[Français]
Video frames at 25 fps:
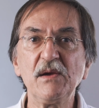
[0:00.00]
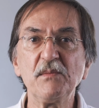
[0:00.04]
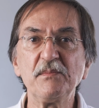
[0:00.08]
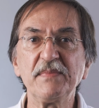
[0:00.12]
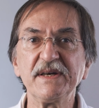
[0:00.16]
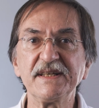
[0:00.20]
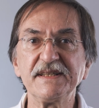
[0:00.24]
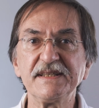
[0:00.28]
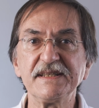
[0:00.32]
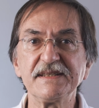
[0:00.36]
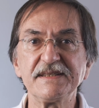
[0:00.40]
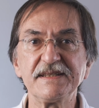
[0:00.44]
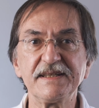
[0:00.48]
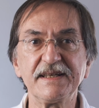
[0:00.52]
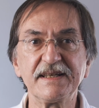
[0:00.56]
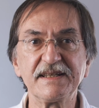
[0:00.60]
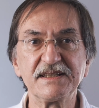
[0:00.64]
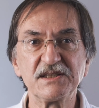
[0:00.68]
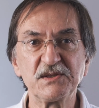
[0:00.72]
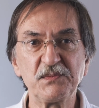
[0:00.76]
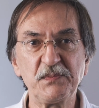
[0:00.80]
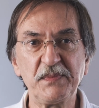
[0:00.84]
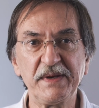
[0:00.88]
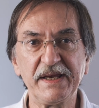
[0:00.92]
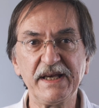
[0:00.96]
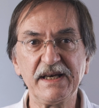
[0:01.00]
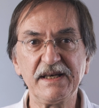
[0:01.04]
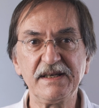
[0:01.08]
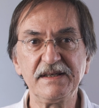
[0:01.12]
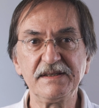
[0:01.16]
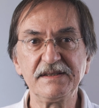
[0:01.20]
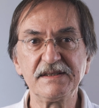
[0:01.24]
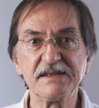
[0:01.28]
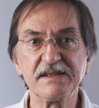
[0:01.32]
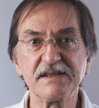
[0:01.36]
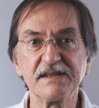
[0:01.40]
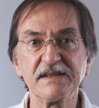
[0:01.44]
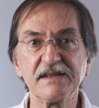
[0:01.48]
par des
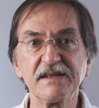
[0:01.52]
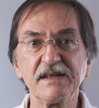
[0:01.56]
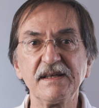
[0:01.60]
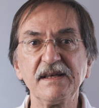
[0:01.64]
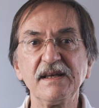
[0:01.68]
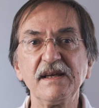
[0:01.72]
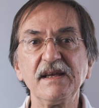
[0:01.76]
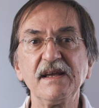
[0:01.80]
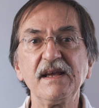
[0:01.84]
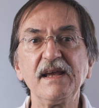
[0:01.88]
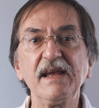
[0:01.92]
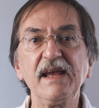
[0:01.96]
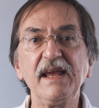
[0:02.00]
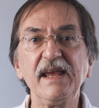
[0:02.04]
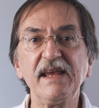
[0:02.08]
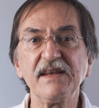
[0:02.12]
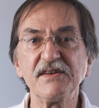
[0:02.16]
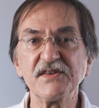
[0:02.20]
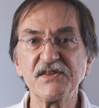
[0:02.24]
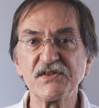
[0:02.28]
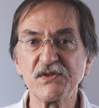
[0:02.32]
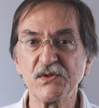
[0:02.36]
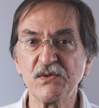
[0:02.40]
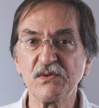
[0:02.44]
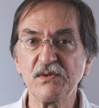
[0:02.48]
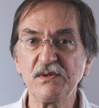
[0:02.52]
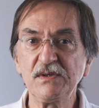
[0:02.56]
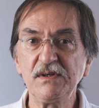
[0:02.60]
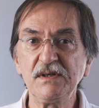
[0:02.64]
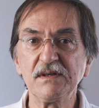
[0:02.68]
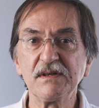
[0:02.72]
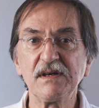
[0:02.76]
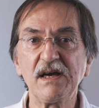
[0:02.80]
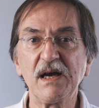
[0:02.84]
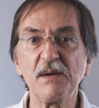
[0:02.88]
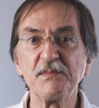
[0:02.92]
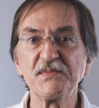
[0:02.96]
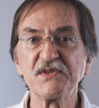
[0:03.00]
experts et sont
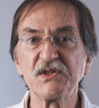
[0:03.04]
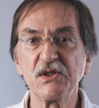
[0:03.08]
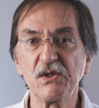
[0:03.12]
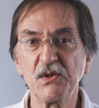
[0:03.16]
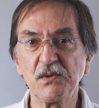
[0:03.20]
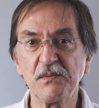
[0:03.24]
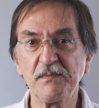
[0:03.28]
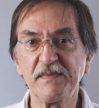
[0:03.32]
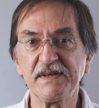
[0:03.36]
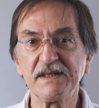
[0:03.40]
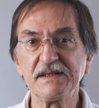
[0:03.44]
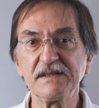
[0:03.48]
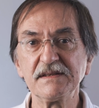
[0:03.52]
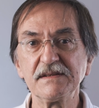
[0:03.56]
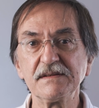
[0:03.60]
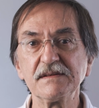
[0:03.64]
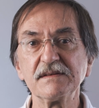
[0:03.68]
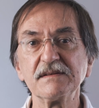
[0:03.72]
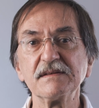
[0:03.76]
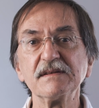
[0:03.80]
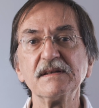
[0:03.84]
absolument